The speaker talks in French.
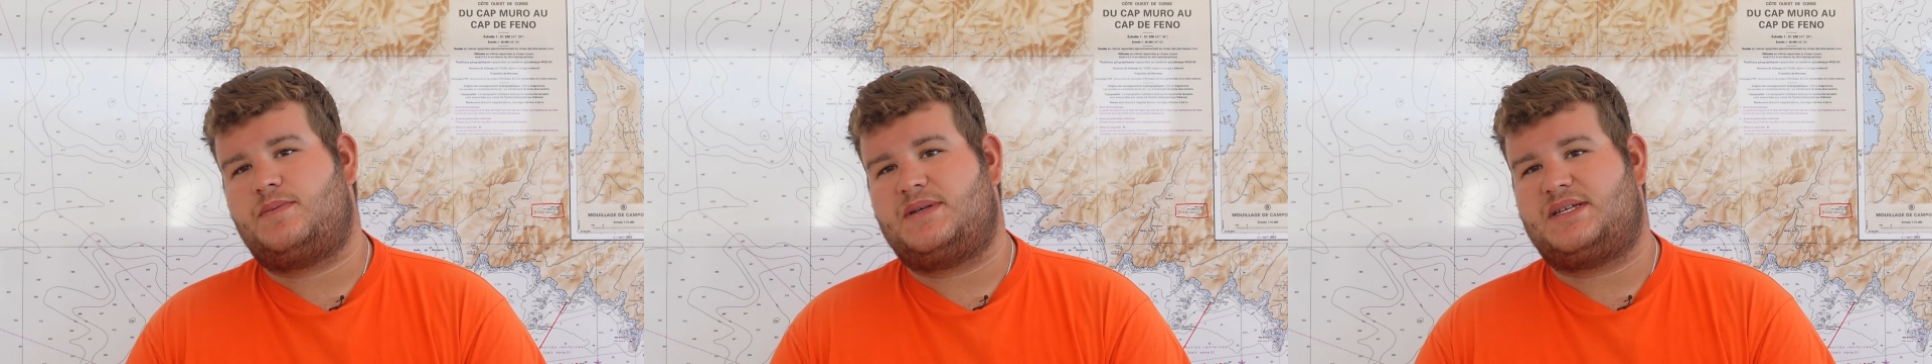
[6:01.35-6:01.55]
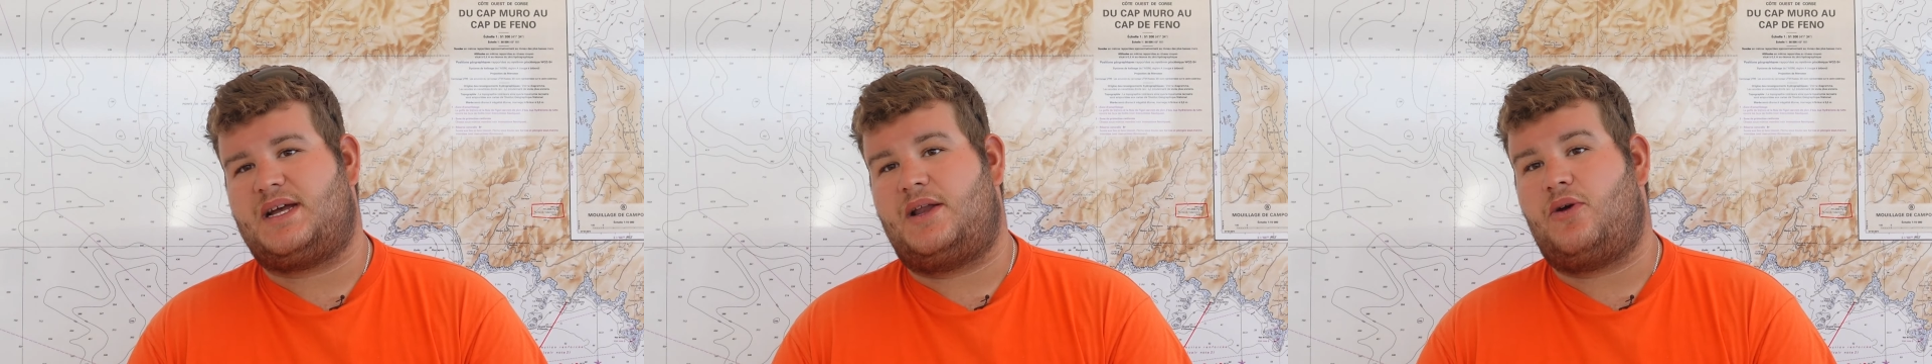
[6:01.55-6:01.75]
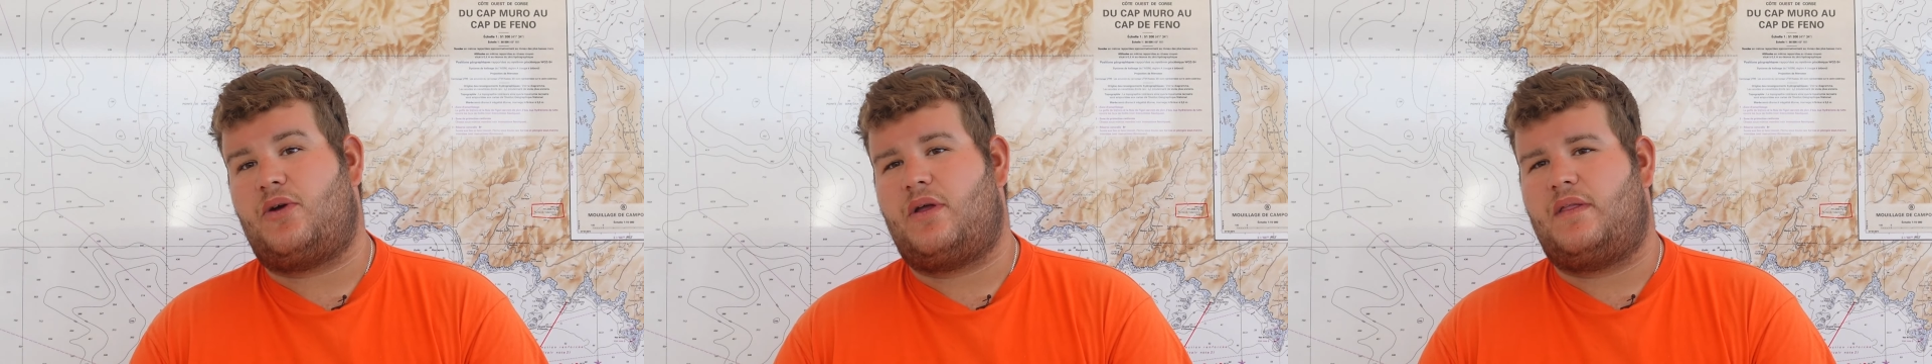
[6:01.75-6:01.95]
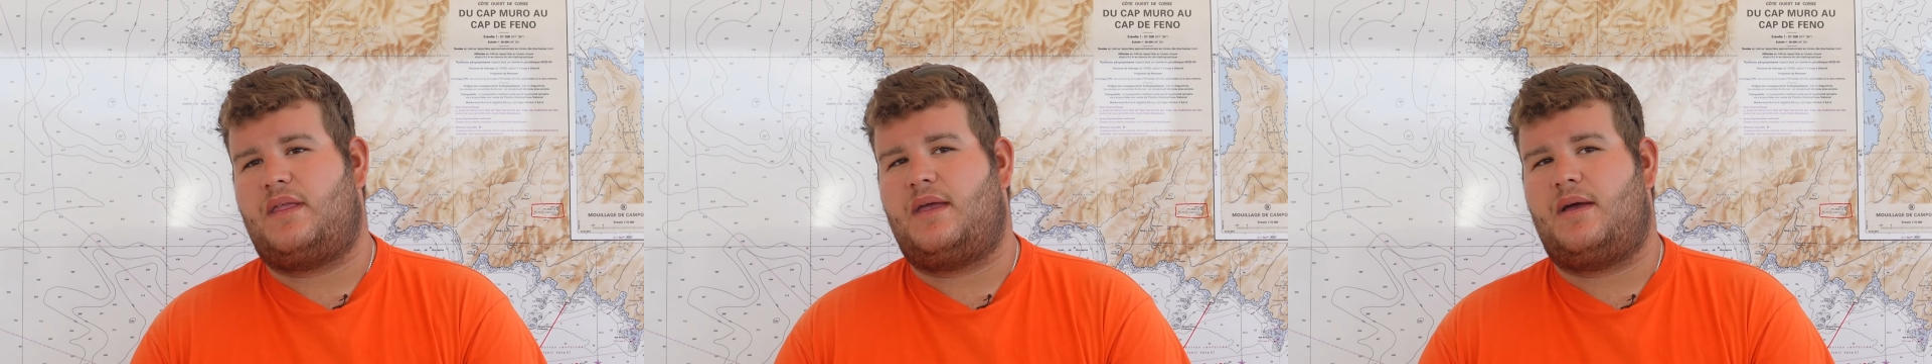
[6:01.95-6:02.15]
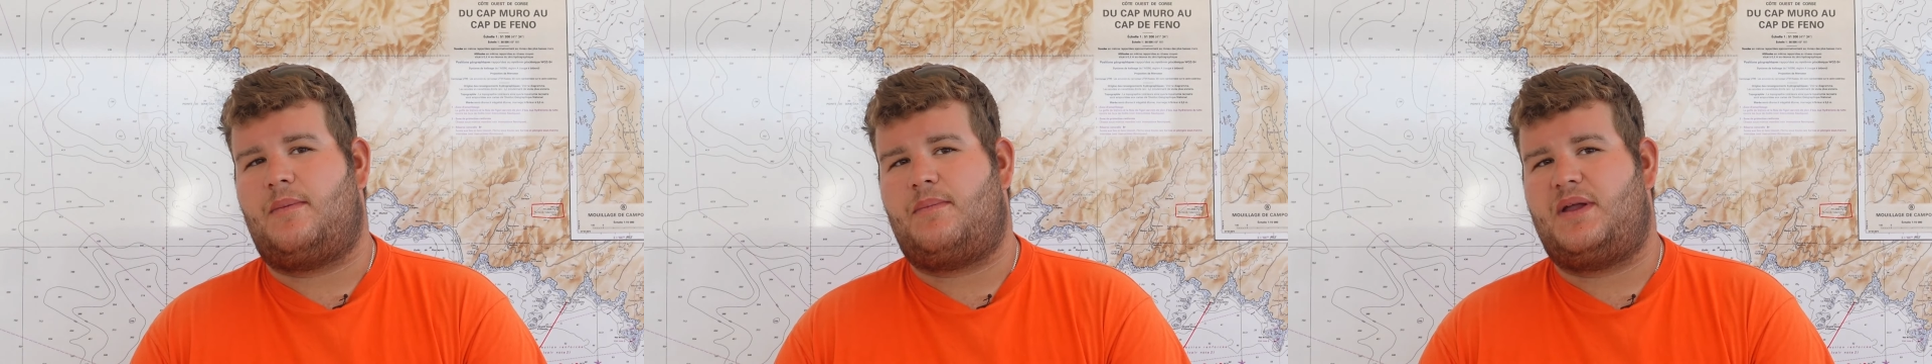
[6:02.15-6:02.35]
parce qu'elle est
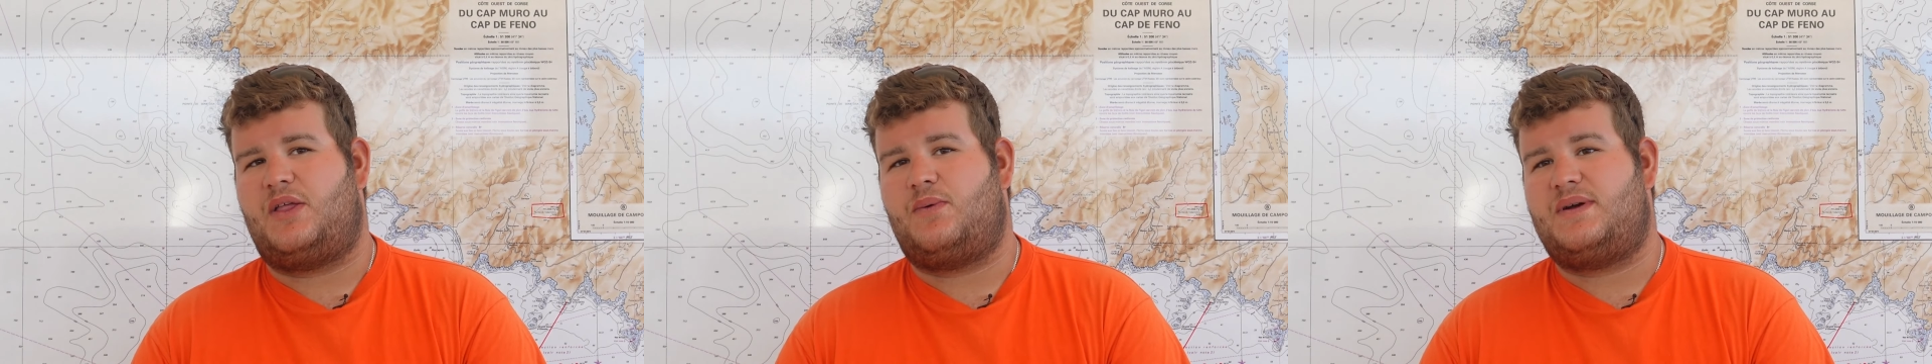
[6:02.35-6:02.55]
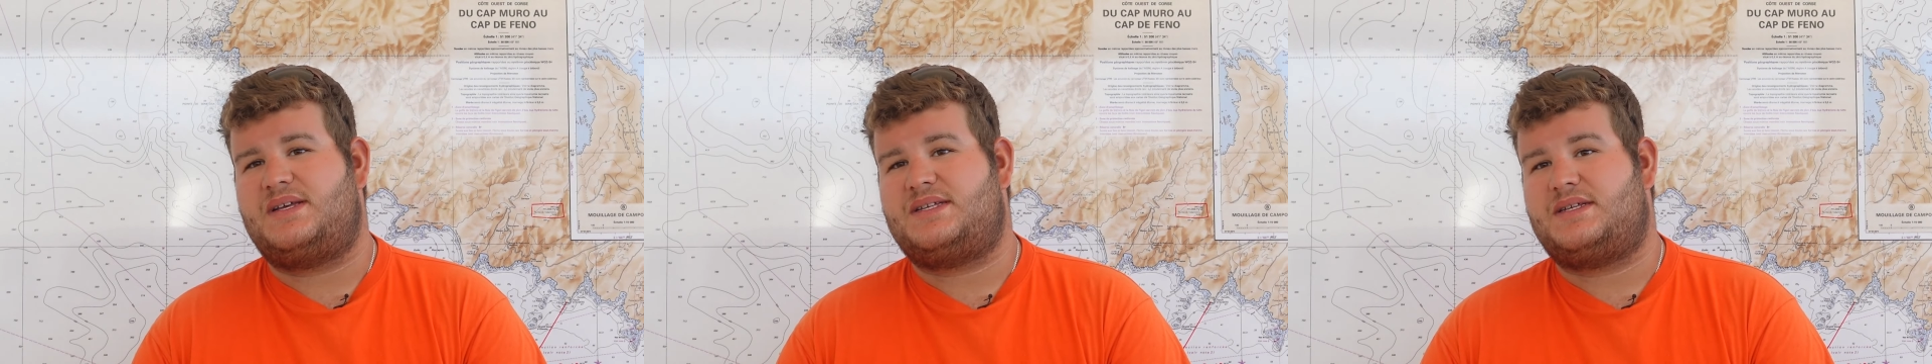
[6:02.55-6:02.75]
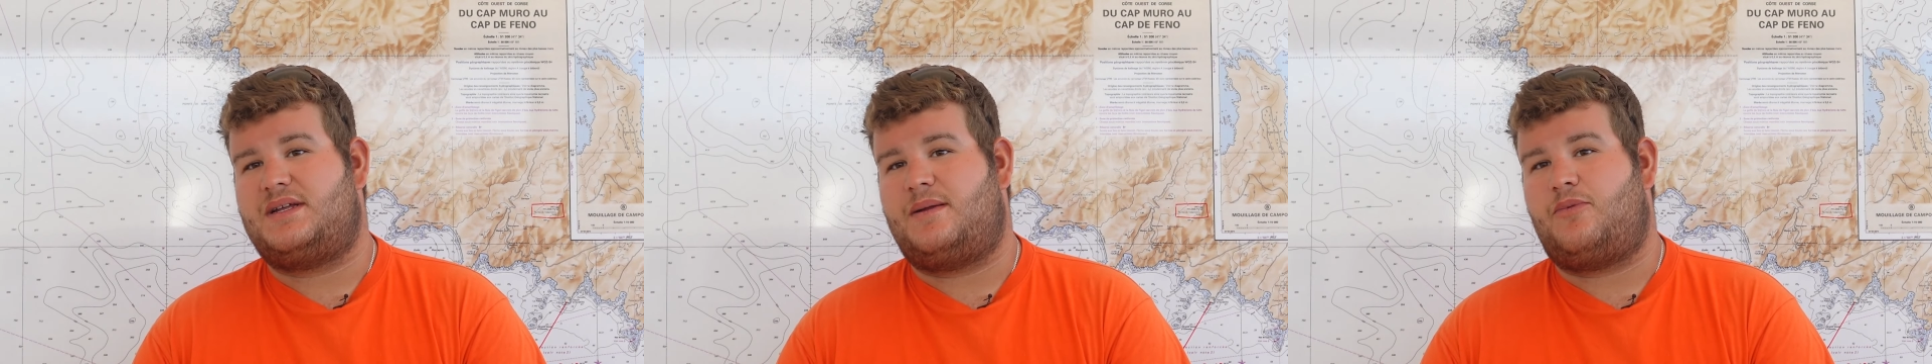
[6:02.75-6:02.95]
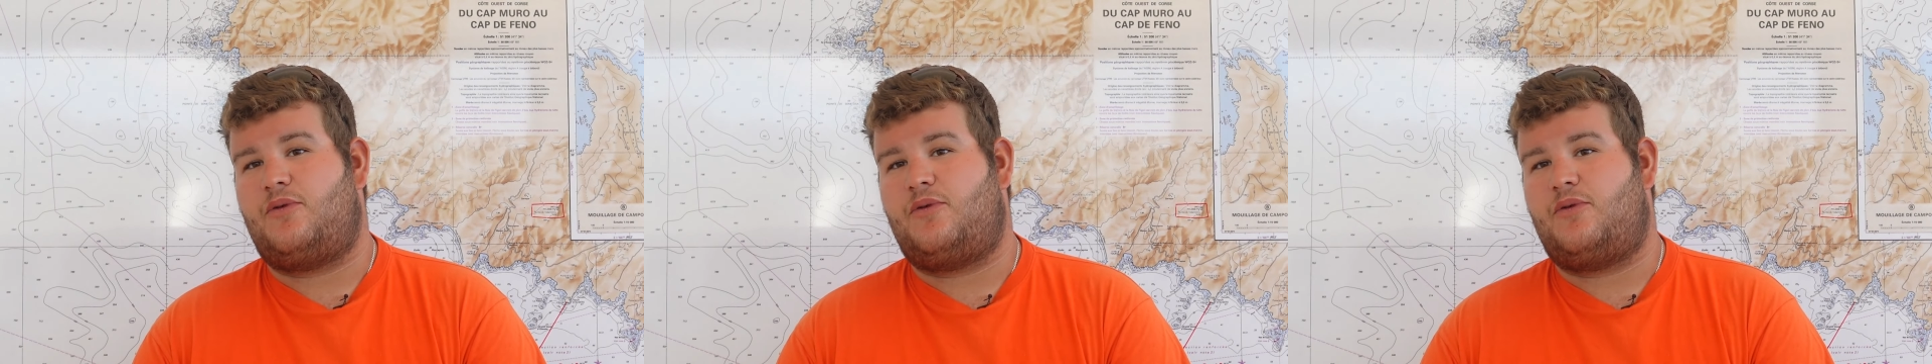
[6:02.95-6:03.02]
orientée en plein ouest et la